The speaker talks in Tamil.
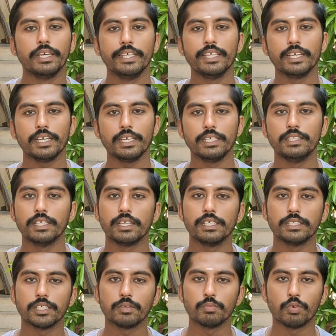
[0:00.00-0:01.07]
இதுக்கு இந்த
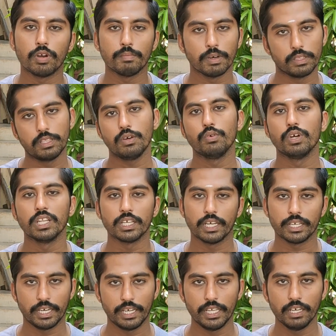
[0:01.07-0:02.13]
ரீசன் மூலமாக தான் உங்களுக்கு
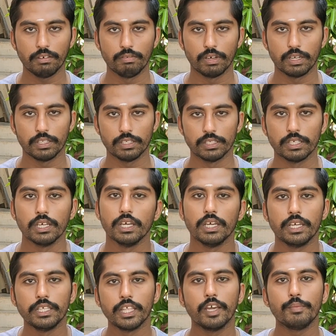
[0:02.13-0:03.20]
கட்டிகள் வருது
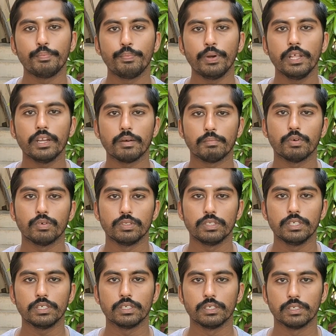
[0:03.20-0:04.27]
இதை எப்படி நம்ம வந்து